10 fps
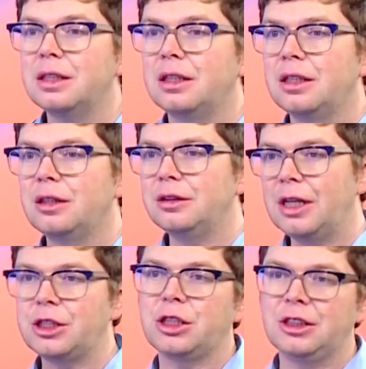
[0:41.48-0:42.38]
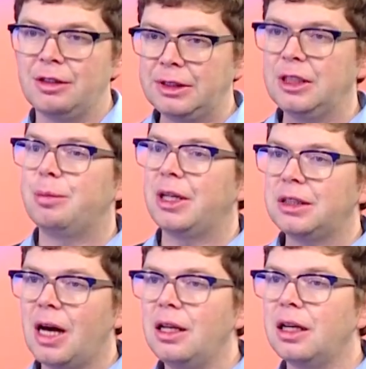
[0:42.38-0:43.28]
э, в наших новостных
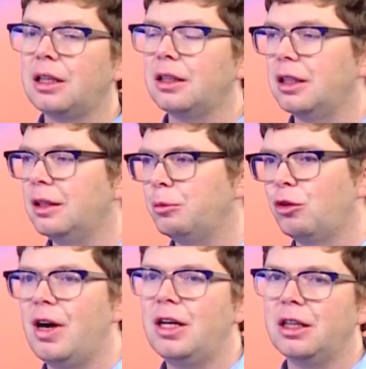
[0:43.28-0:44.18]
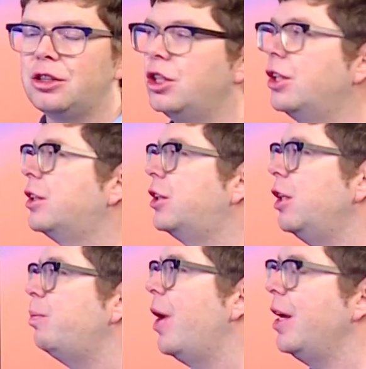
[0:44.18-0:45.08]
порталах э, буквально через
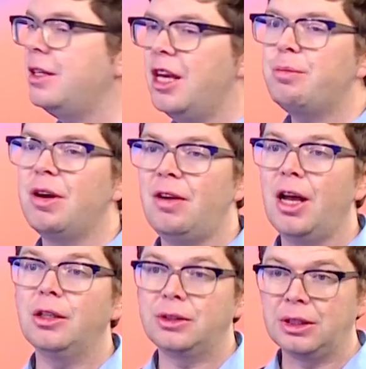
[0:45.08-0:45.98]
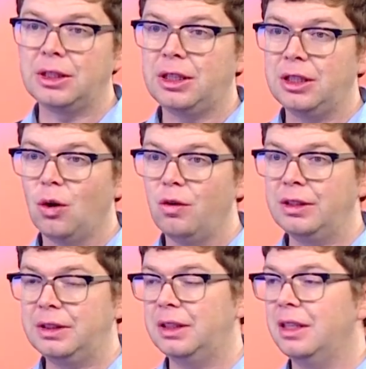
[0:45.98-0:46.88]
3-5 дней появляются такие
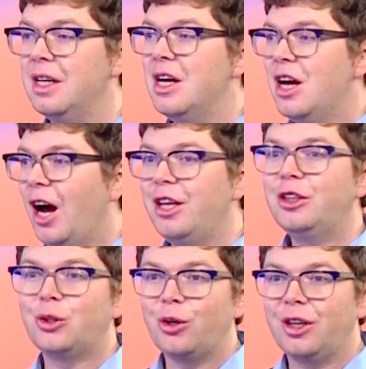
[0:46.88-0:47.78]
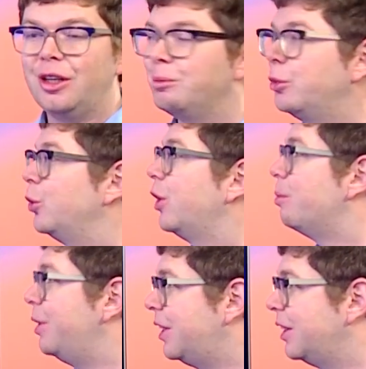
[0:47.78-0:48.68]
новости. Они скоро будут
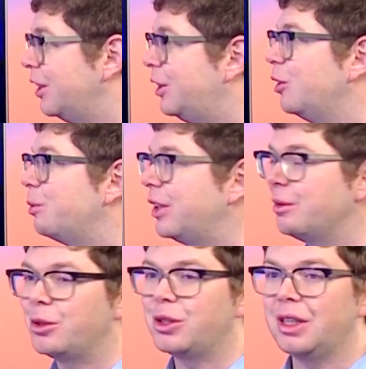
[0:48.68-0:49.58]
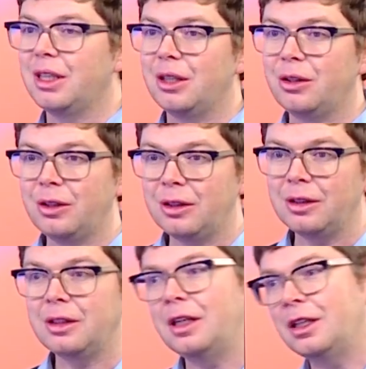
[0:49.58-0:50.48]
обыденностью, потому что
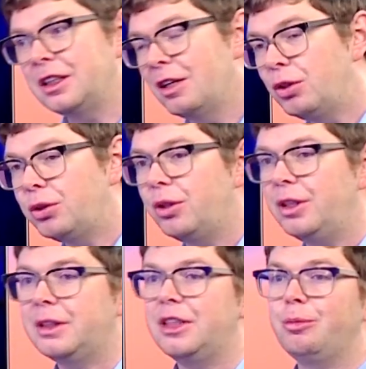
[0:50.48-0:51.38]
одного туриста не